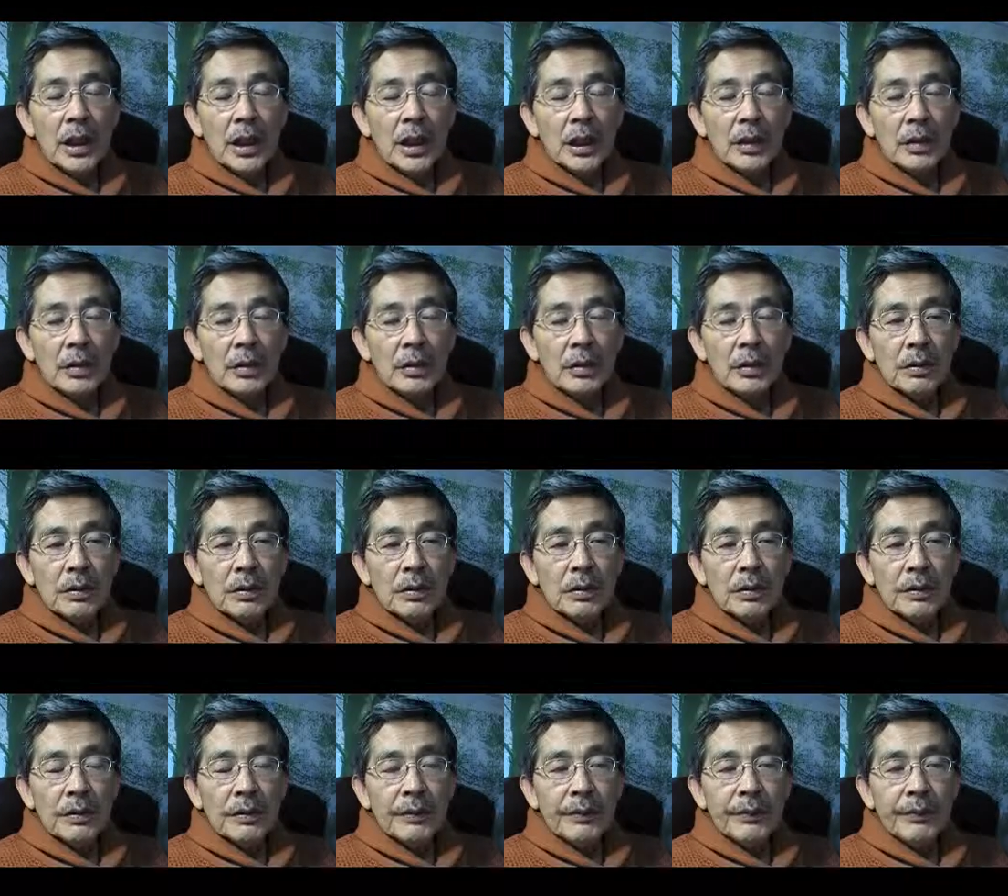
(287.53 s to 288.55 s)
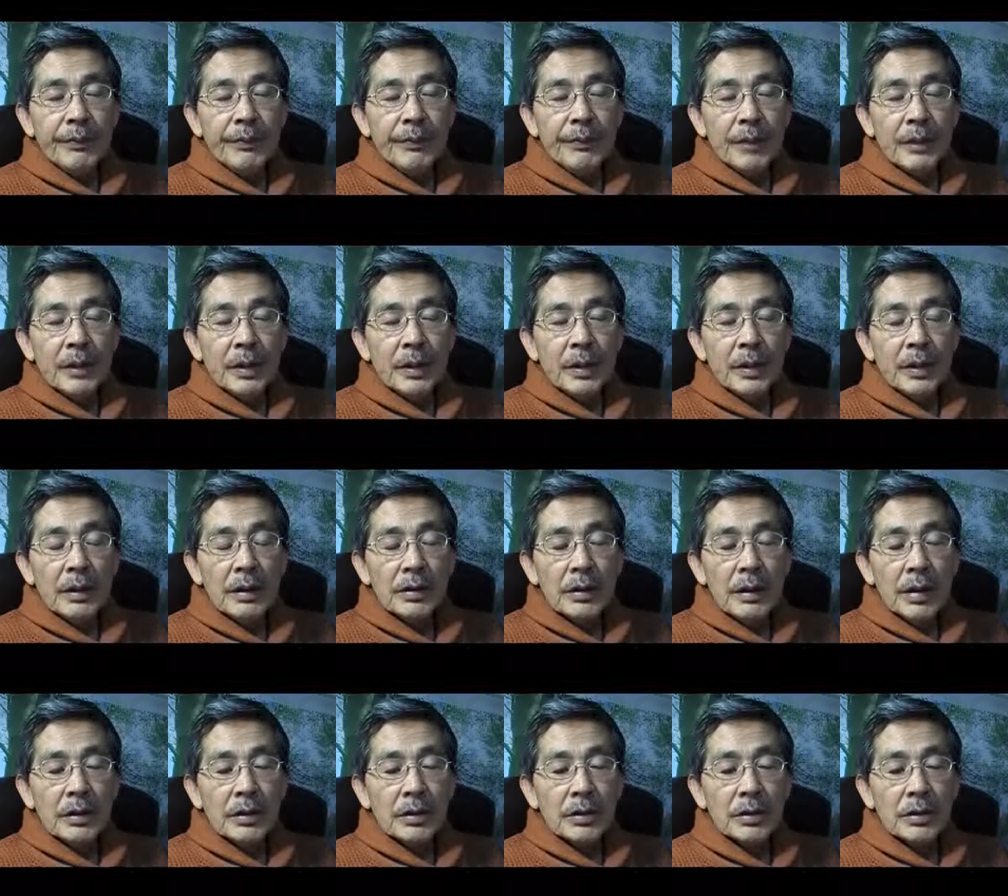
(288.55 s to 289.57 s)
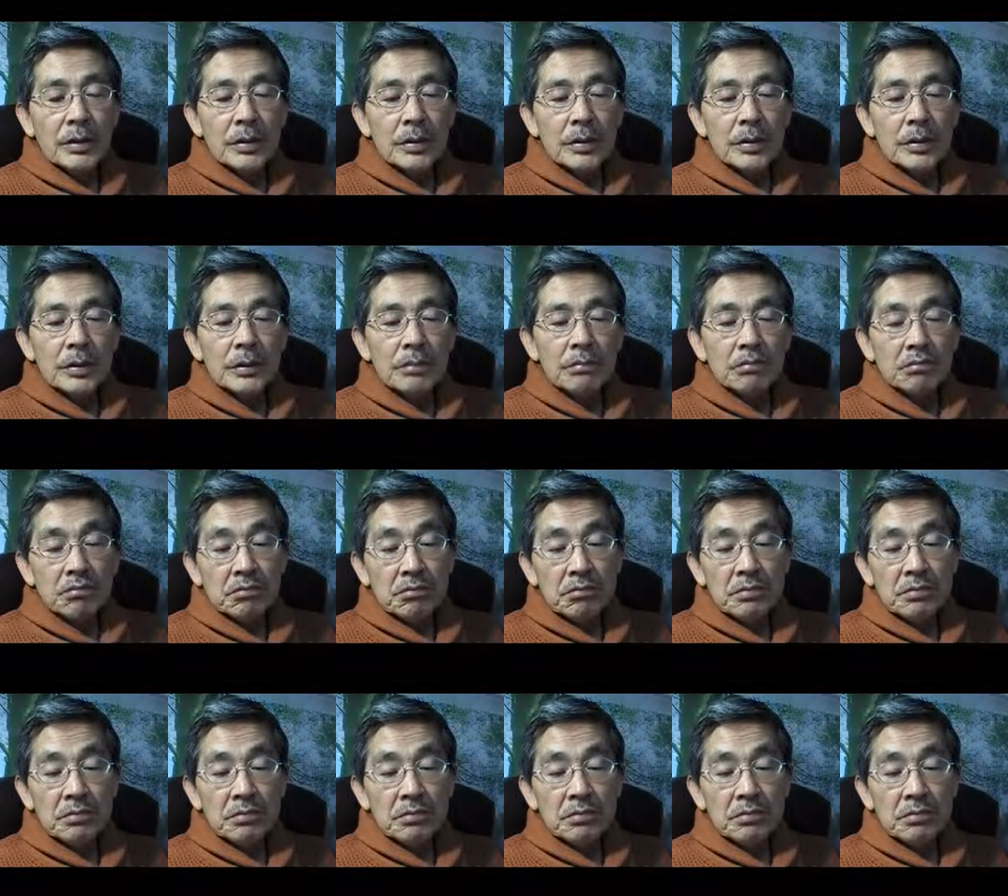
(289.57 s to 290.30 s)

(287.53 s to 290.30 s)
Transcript: あの、いわゆるその、